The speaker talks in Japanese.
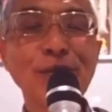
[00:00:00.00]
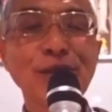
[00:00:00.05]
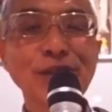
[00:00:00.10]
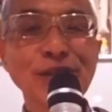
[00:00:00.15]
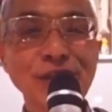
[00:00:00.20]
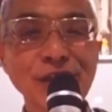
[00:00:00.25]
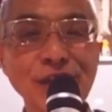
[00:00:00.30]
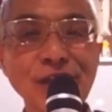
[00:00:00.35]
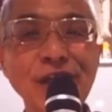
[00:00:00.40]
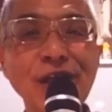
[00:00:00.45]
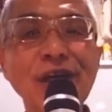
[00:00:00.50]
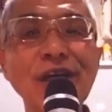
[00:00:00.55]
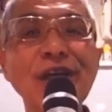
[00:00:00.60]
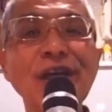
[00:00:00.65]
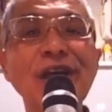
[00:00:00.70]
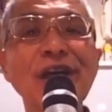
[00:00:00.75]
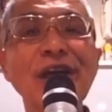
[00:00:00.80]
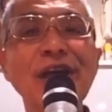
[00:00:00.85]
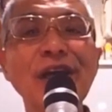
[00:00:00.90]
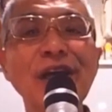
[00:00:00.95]
まってますし、
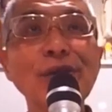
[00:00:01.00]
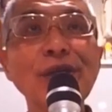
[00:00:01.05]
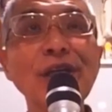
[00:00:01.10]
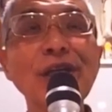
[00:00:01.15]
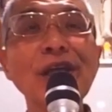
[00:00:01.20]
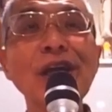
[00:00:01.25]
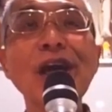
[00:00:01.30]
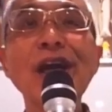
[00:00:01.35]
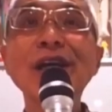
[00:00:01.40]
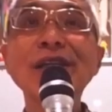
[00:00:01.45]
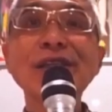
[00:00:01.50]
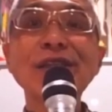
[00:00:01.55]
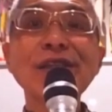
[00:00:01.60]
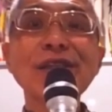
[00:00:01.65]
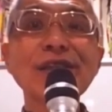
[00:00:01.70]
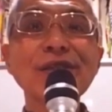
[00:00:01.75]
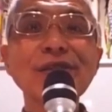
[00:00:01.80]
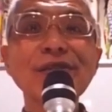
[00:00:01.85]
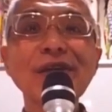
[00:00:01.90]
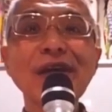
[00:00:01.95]
2
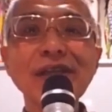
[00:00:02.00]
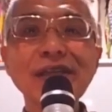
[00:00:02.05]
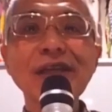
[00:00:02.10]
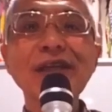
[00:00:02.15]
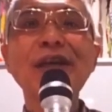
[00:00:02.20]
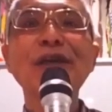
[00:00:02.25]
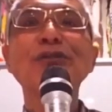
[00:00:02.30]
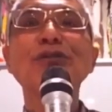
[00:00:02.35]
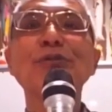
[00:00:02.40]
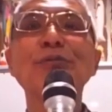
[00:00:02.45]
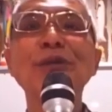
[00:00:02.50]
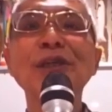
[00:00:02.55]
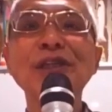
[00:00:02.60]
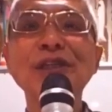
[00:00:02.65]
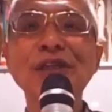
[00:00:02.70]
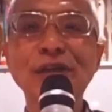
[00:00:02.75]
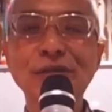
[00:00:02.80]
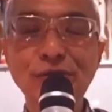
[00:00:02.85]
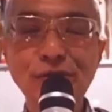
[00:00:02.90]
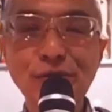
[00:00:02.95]
月は竹内
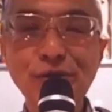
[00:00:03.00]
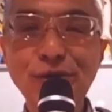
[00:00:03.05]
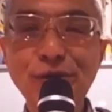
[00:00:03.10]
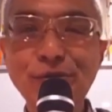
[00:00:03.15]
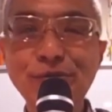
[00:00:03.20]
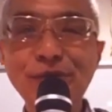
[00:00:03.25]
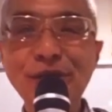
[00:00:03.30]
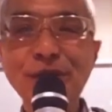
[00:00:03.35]
美希さんのとこ